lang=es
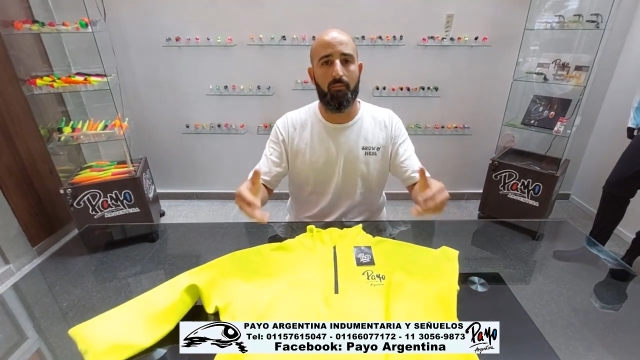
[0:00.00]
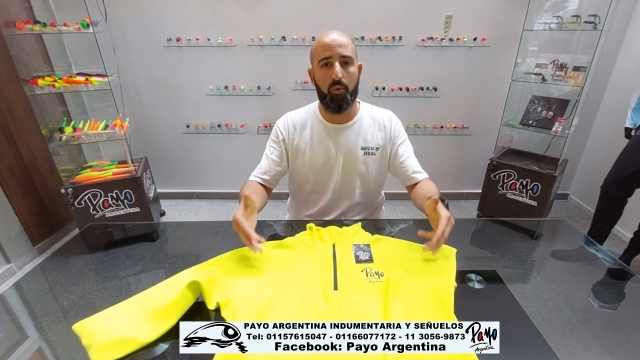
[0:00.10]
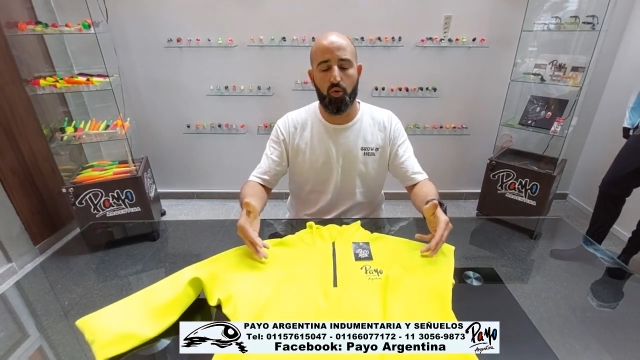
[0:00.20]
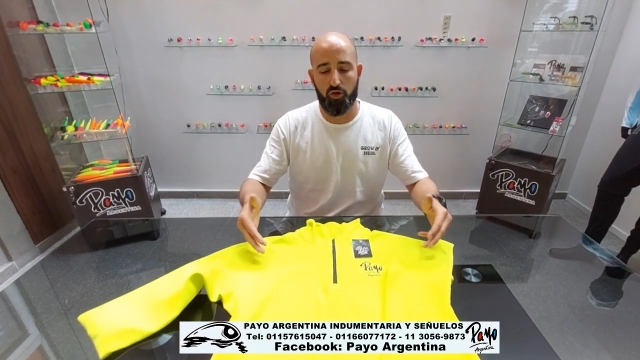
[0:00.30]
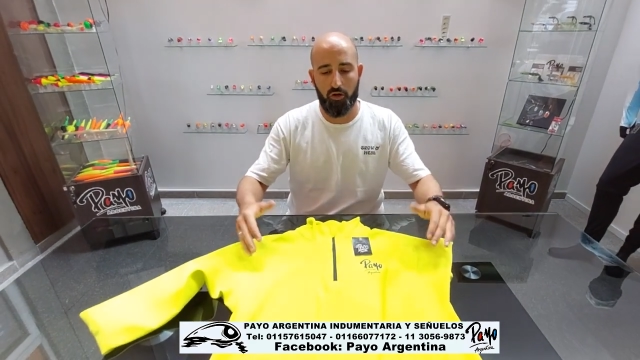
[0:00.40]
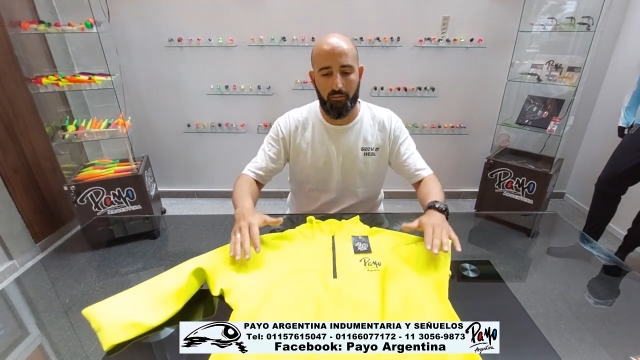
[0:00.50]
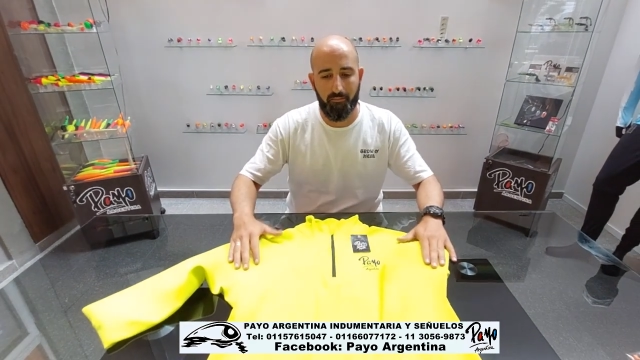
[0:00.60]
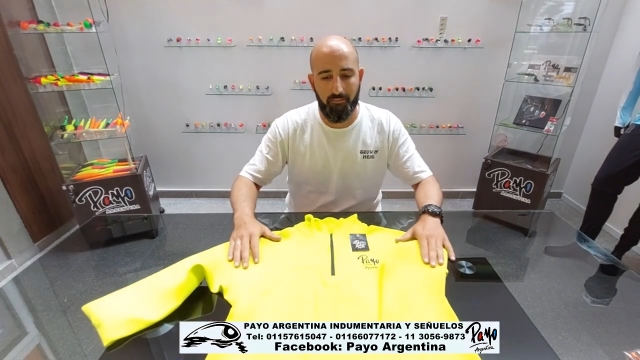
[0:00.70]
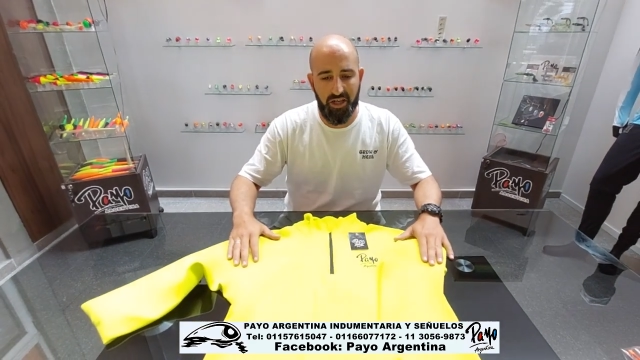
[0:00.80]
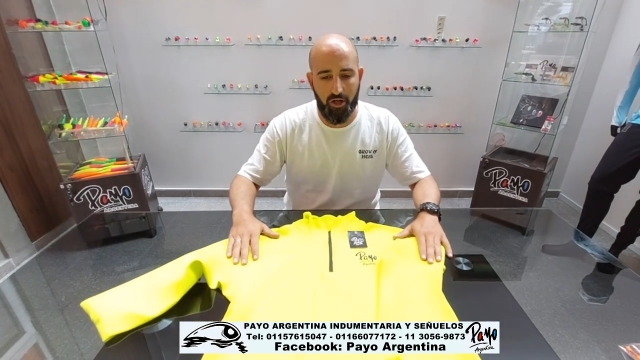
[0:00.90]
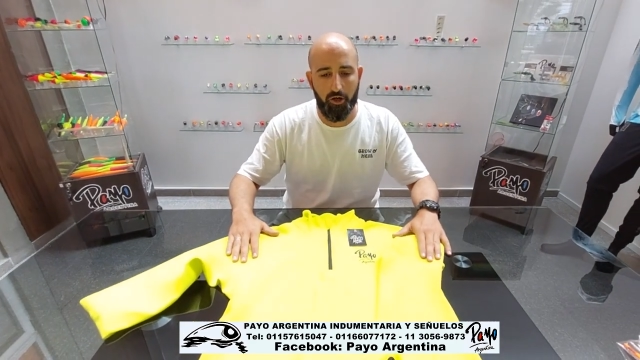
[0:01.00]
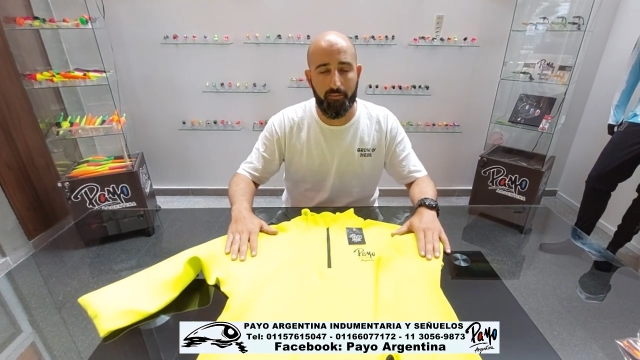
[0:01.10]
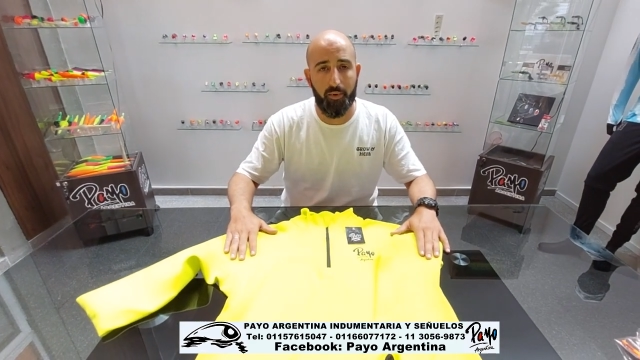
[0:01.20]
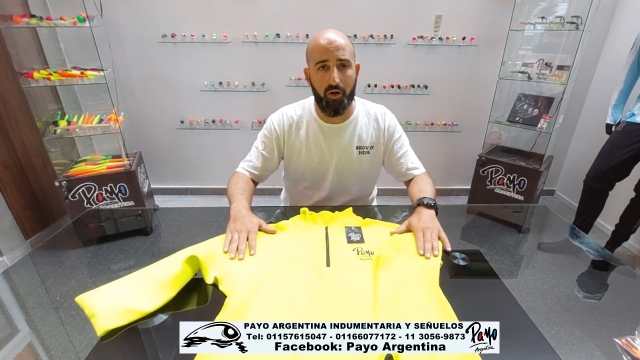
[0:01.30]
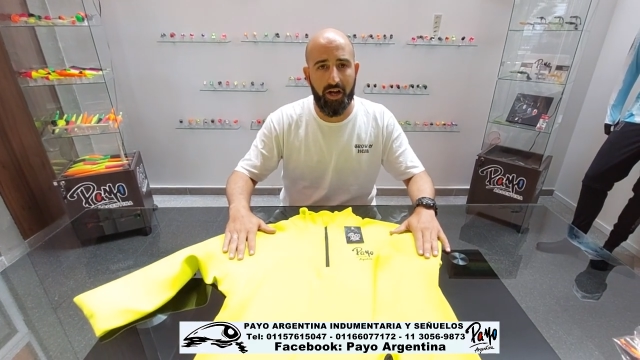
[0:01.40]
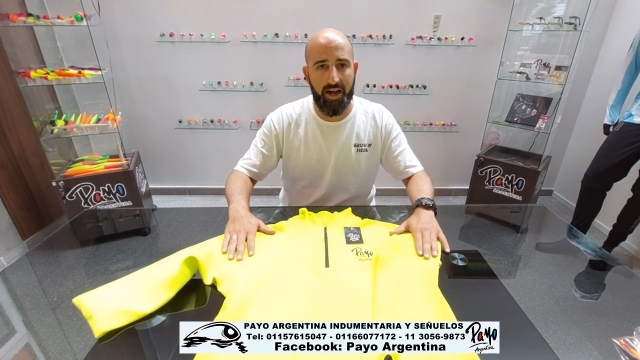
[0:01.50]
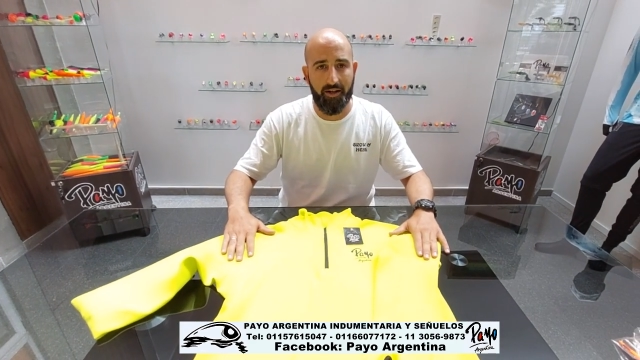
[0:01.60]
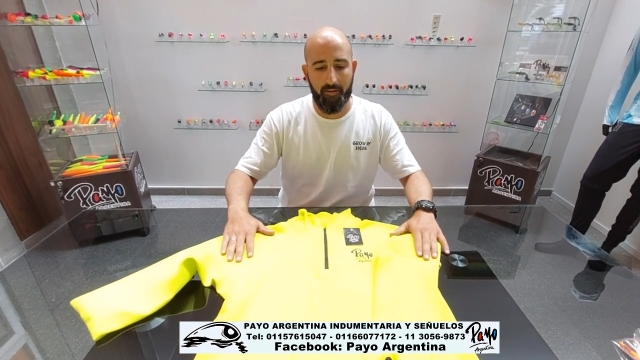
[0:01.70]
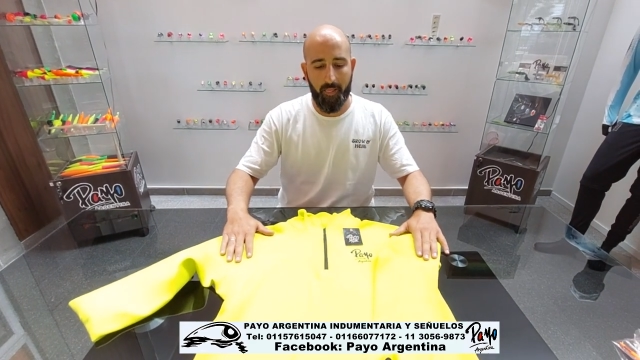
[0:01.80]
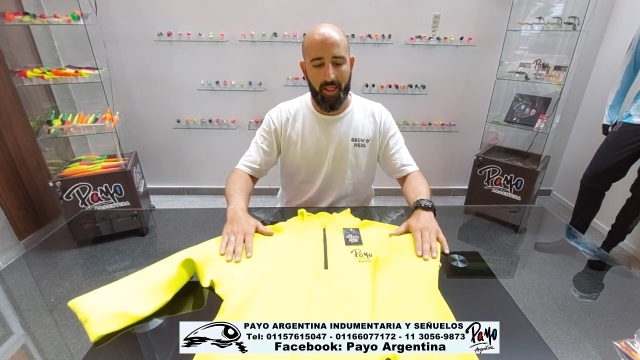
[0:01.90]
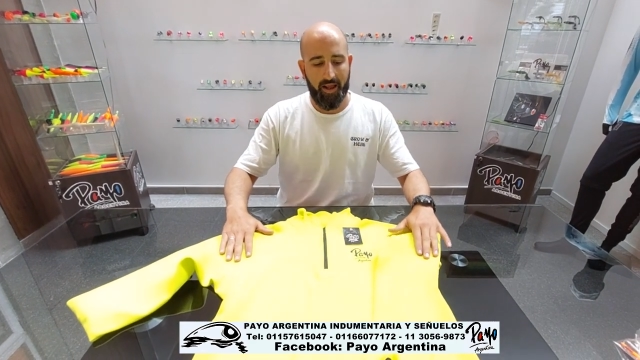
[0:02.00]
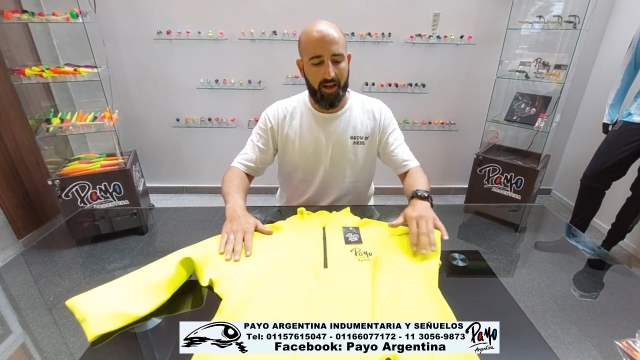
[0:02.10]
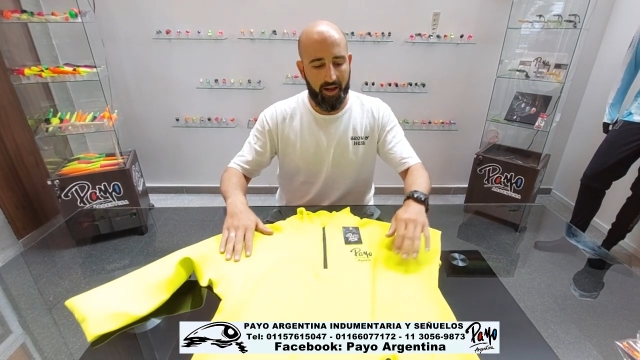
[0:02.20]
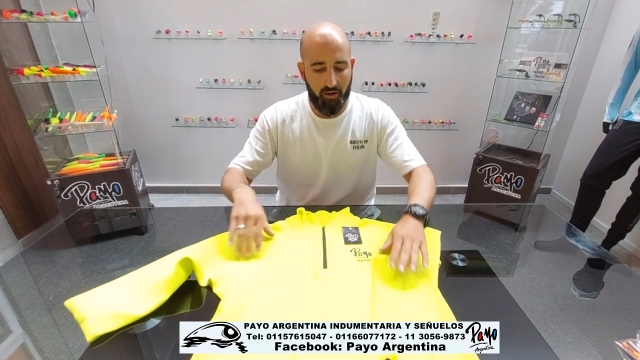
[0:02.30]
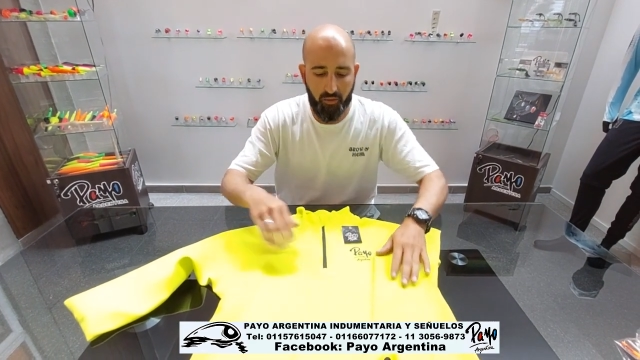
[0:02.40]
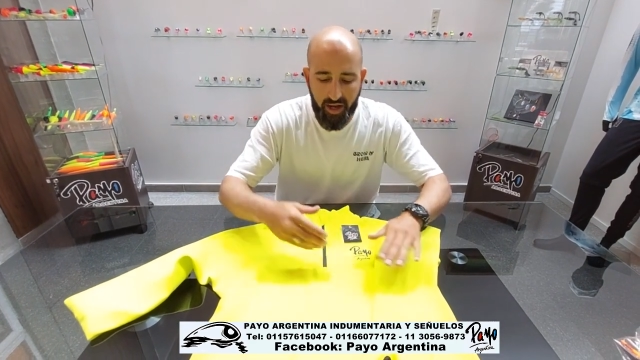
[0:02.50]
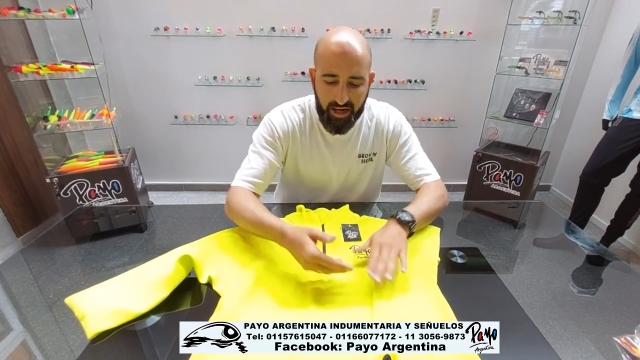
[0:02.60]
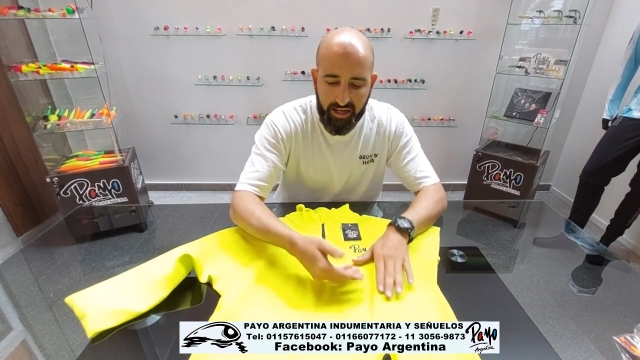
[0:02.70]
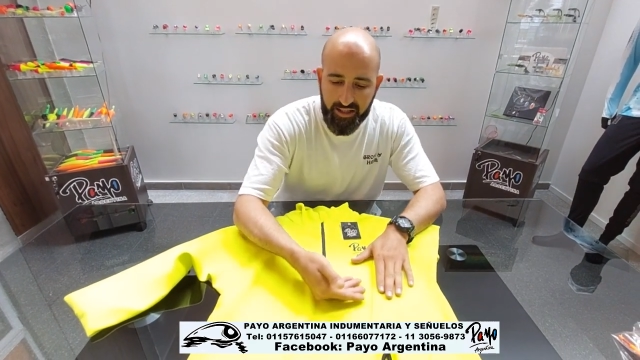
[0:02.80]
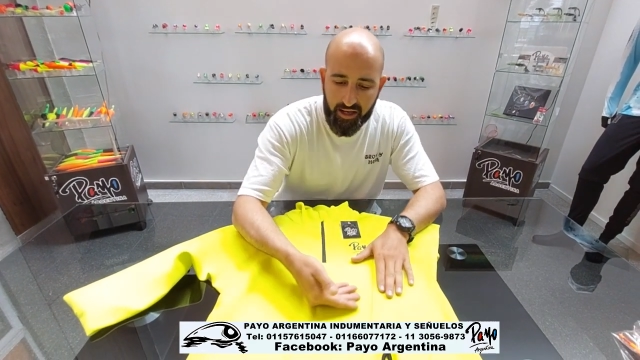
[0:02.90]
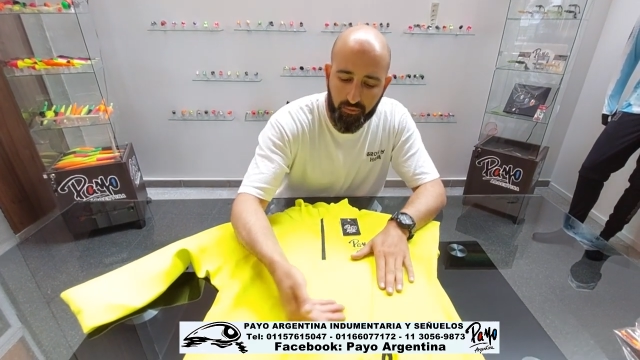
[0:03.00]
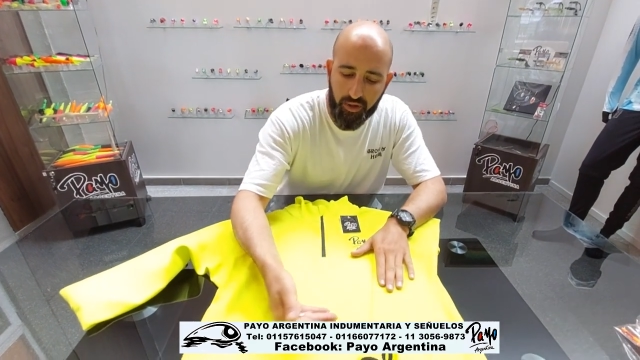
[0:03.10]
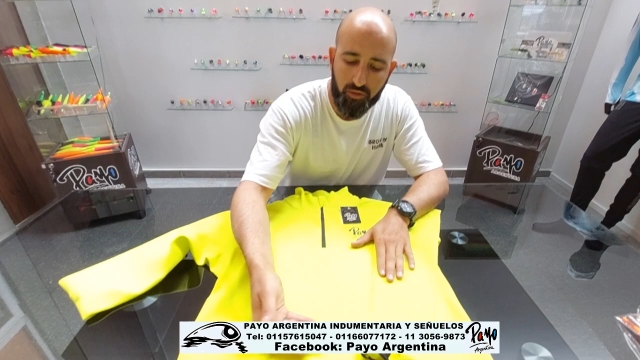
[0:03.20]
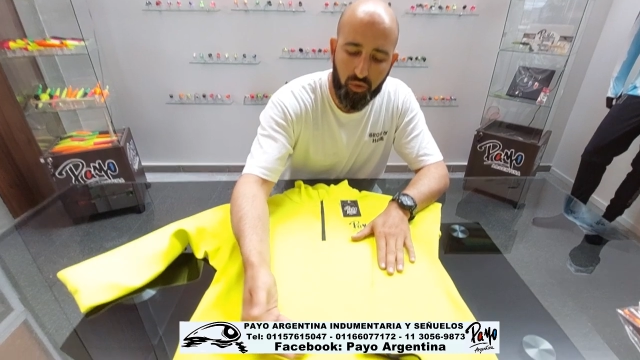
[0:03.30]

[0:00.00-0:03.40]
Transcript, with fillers: Buzo micropolar, ¿eh? con una calidad, una